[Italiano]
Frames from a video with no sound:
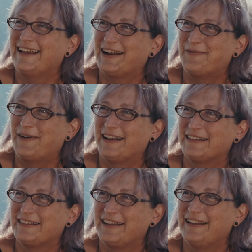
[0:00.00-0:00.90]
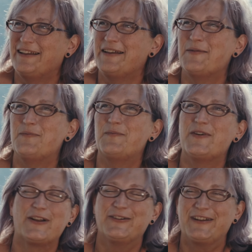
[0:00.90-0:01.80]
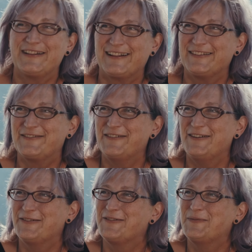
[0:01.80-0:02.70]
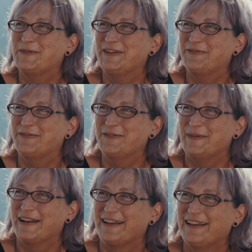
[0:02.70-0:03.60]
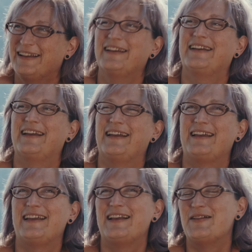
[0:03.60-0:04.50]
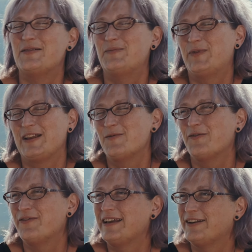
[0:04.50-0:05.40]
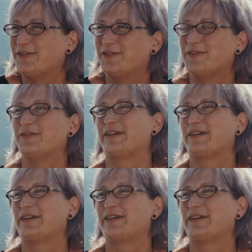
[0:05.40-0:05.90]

ai Clamars, però non è stato quello il colpo di fulmine eh, il primo vero